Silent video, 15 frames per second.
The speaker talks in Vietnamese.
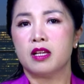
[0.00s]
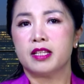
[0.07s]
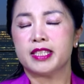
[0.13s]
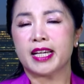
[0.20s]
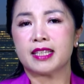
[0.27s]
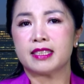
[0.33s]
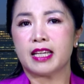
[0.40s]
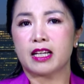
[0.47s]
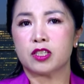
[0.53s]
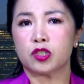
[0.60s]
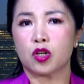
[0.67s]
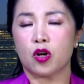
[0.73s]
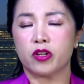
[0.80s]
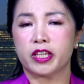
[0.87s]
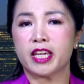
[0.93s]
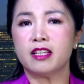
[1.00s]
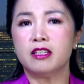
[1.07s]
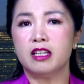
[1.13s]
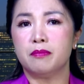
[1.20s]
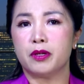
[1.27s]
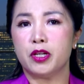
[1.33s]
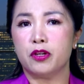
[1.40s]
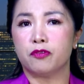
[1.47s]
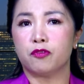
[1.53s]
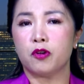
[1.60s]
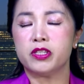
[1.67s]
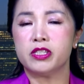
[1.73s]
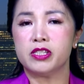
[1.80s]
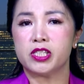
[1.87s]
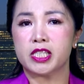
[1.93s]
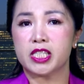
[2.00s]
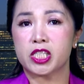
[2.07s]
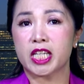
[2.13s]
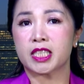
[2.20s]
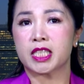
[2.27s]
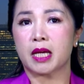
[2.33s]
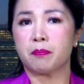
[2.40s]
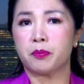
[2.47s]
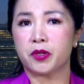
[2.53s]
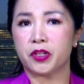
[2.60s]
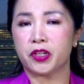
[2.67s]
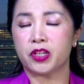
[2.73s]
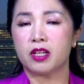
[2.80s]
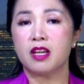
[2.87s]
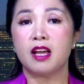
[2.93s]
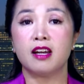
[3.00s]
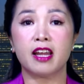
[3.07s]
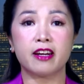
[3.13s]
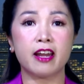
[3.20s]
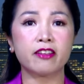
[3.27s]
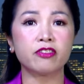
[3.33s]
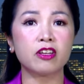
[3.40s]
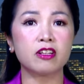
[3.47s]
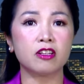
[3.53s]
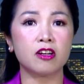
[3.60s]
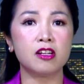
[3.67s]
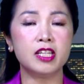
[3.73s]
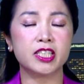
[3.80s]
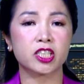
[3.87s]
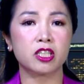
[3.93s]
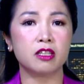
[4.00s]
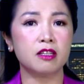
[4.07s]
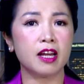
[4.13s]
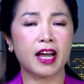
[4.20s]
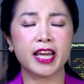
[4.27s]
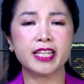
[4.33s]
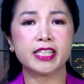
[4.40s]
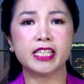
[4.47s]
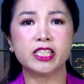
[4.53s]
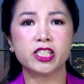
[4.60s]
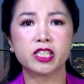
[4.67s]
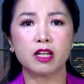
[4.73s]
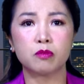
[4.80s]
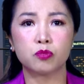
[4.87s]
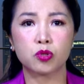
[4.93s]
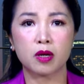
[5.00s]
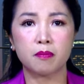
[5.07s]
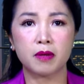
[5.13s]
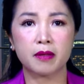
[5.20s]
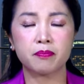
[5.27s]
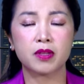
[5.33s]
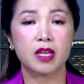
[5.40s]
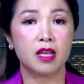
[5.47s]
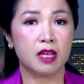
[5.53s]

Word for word: chắc chắn rồi, cái người mà điều phối chương trình Jack Tapper là đã từng có lịch sử là hay chỉ trích ông Trump lắm.